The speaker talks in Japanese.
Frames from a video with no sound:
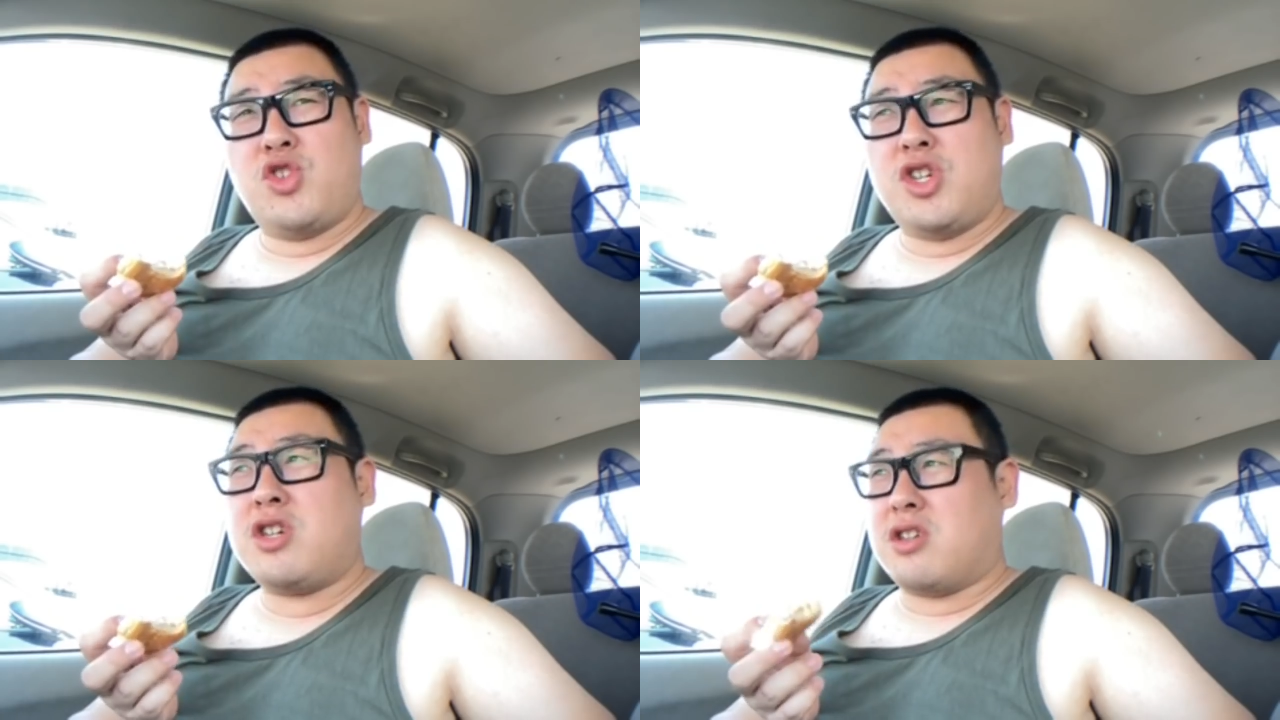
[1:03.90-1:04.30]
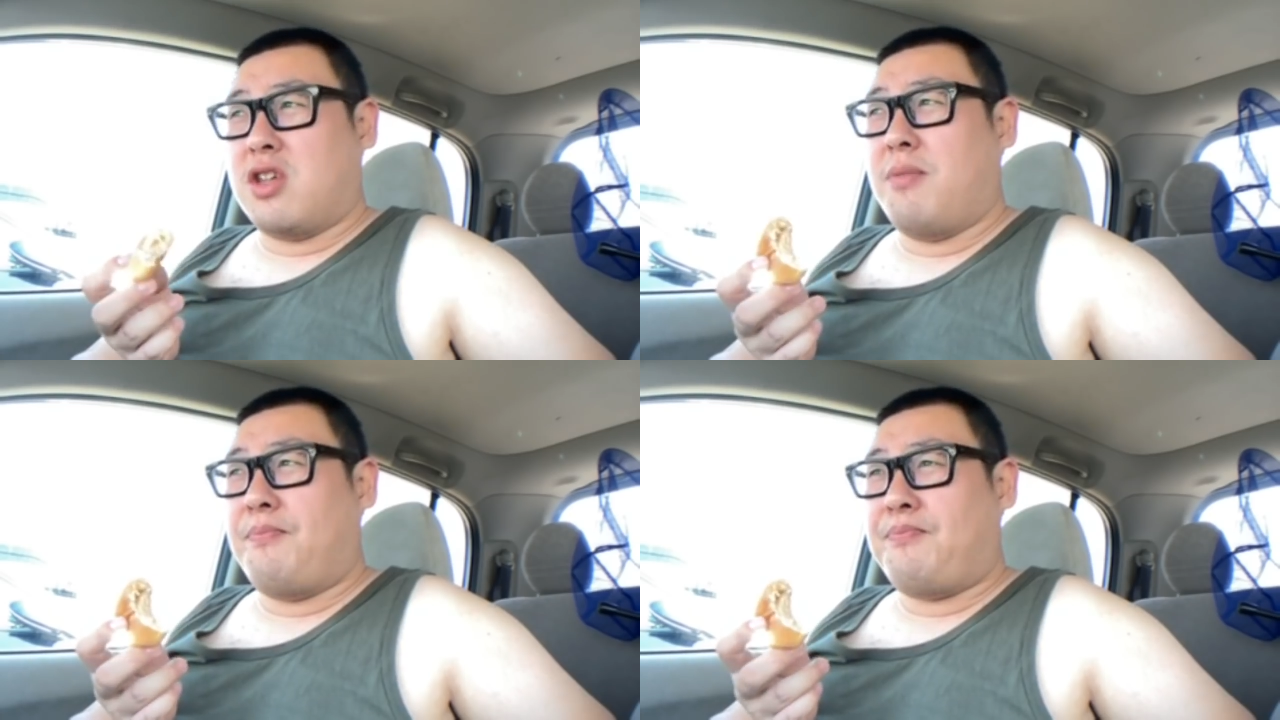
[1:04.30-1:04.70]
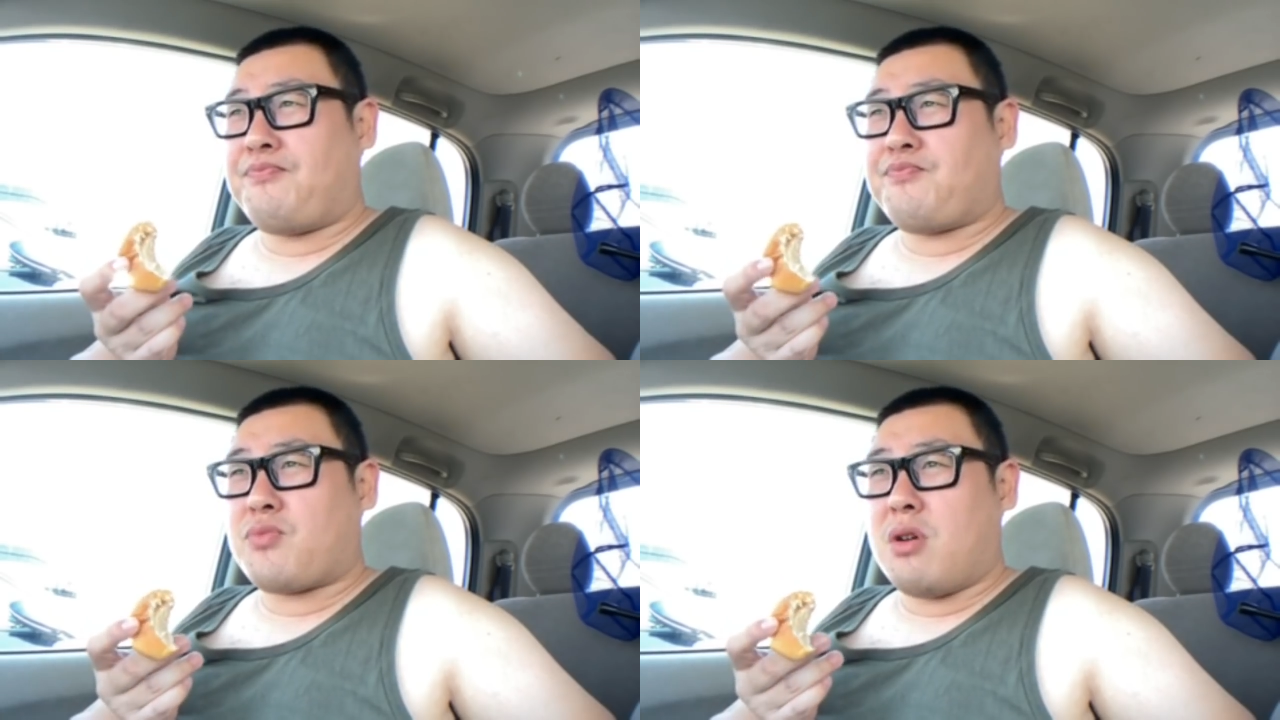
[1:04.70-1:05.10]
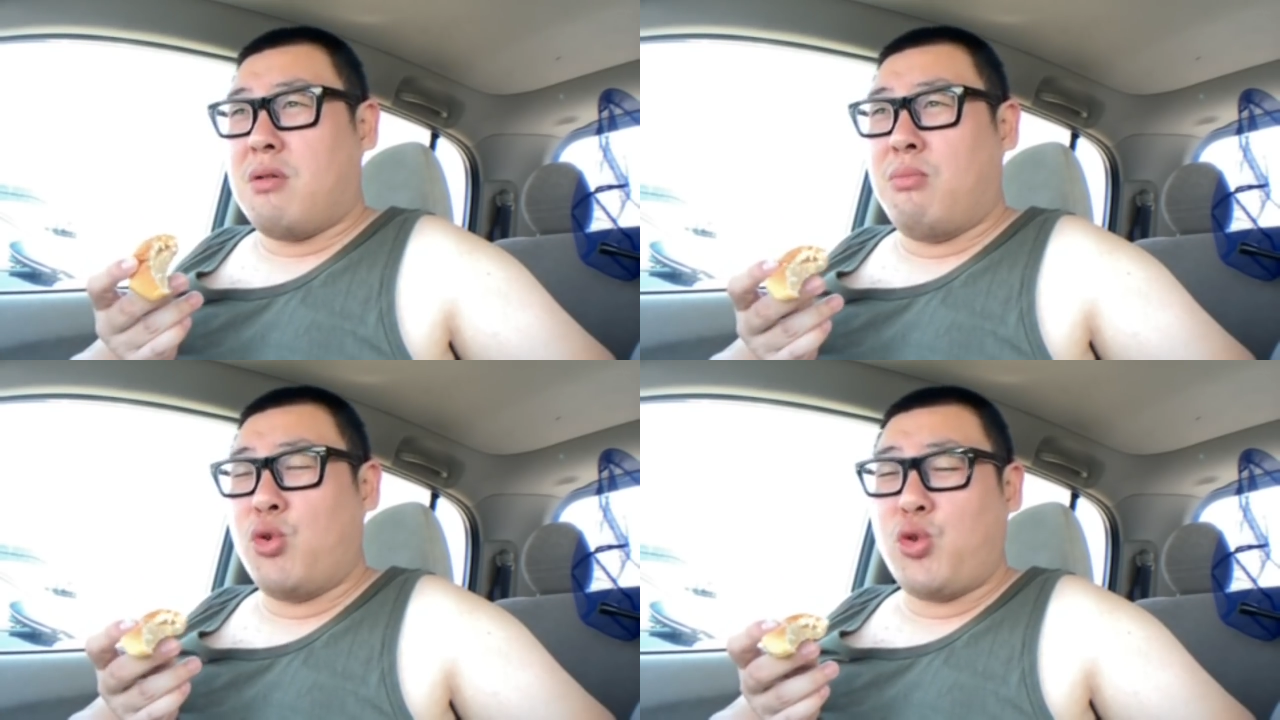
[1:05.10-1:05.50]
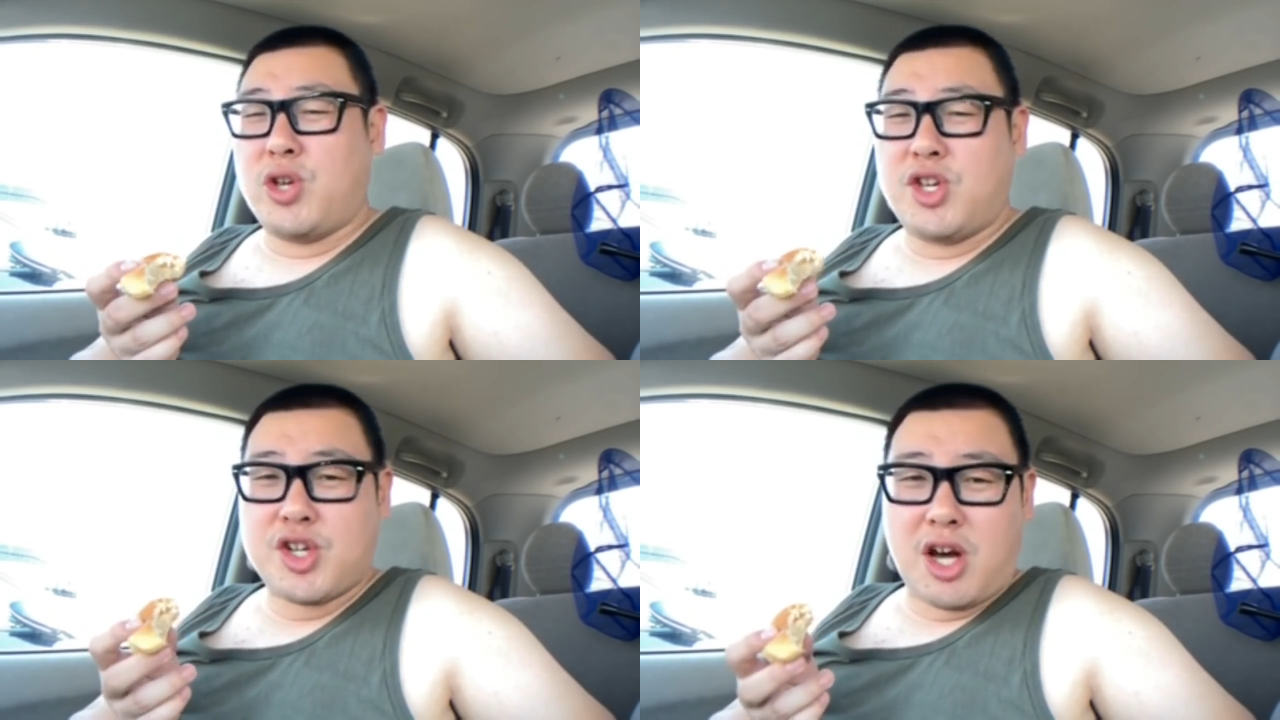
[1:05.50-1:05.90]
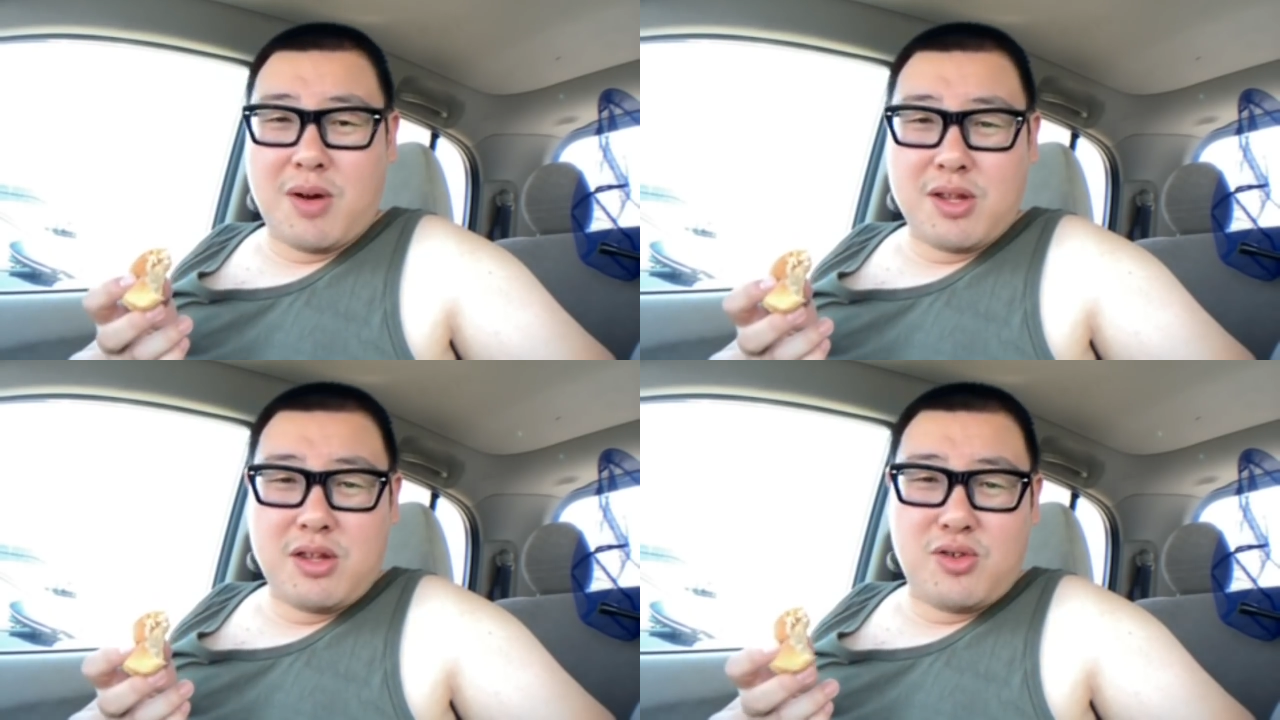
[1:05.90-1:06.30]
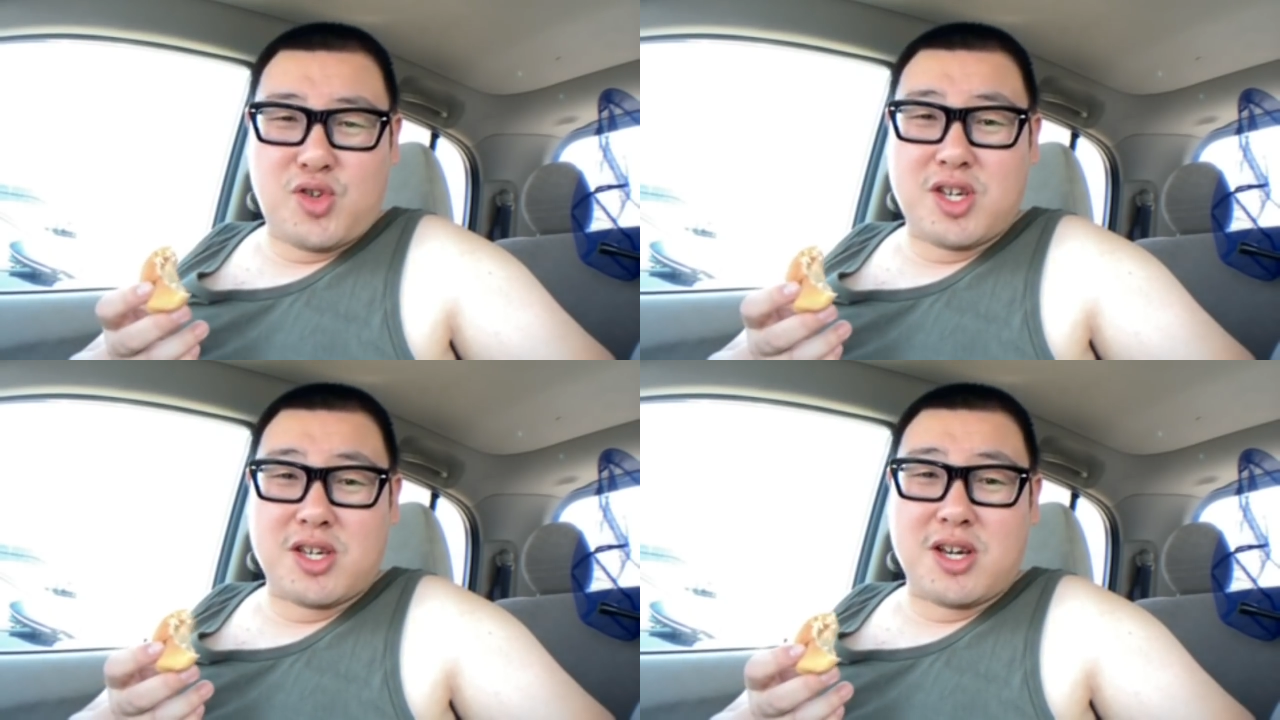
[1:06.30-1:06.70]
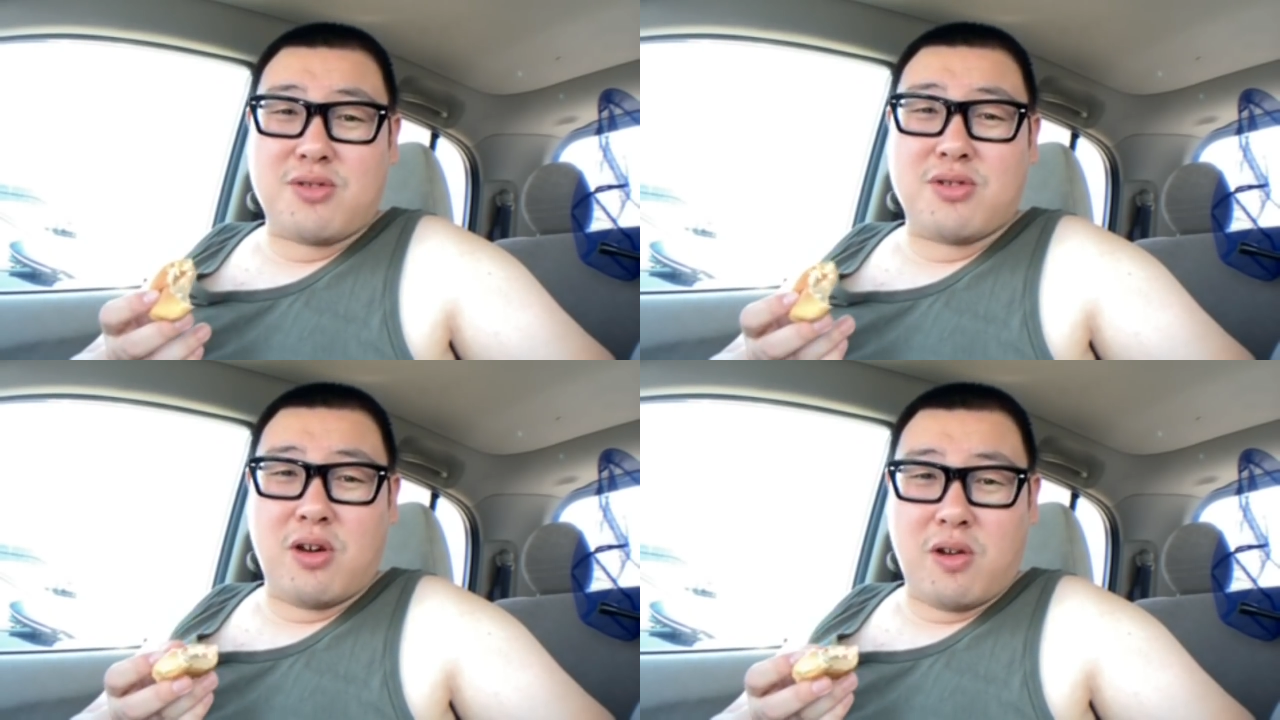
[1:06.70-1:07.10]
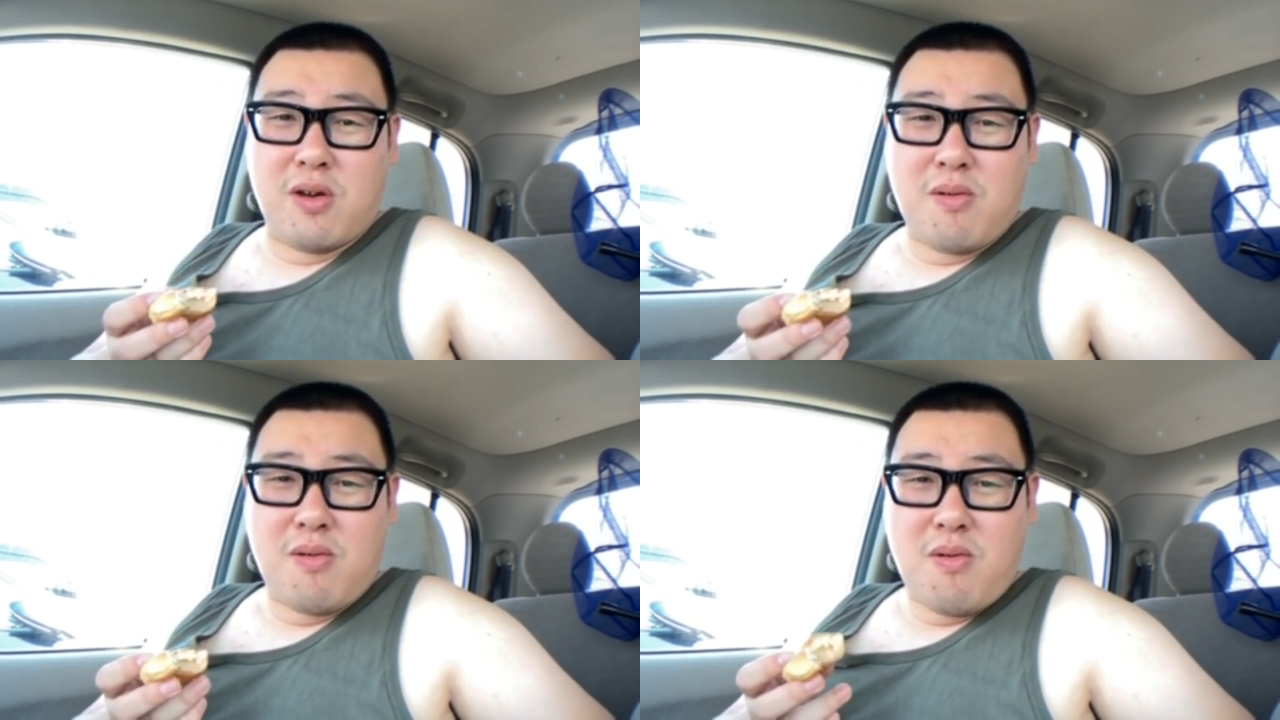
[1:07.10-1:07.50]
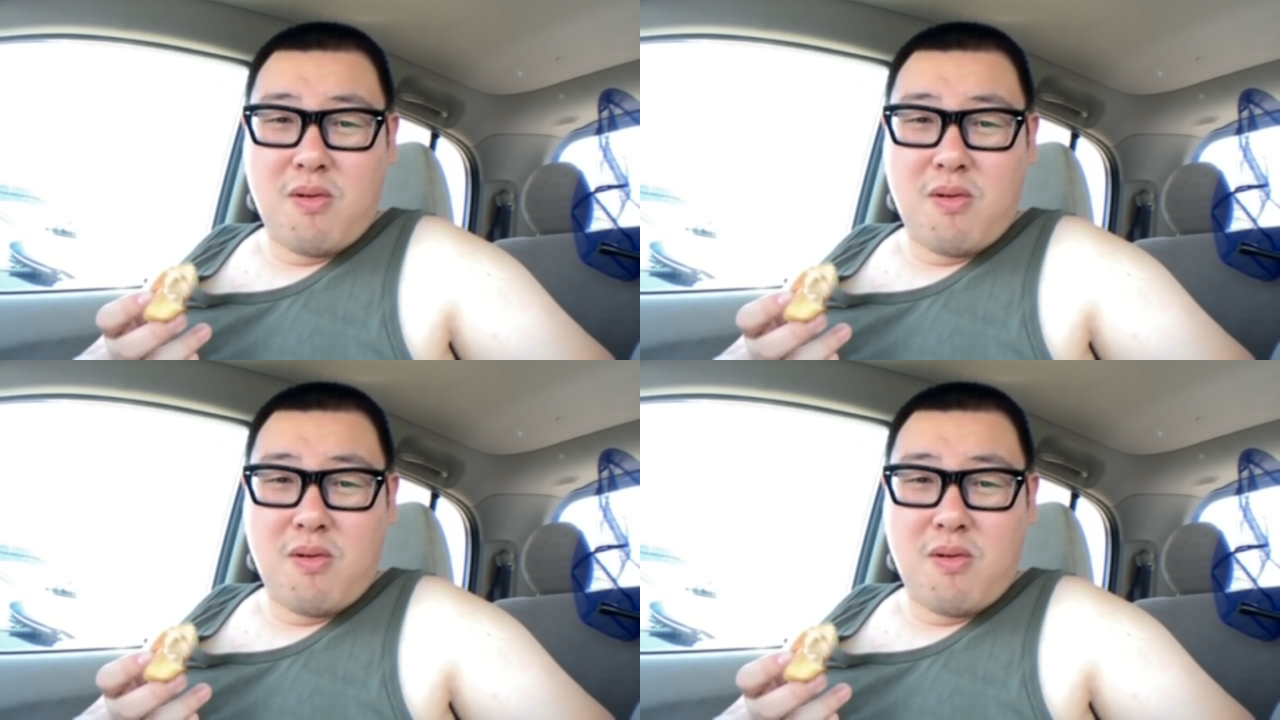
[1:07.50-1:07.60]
の辺の地域で元石川っていう地域あるんだよね。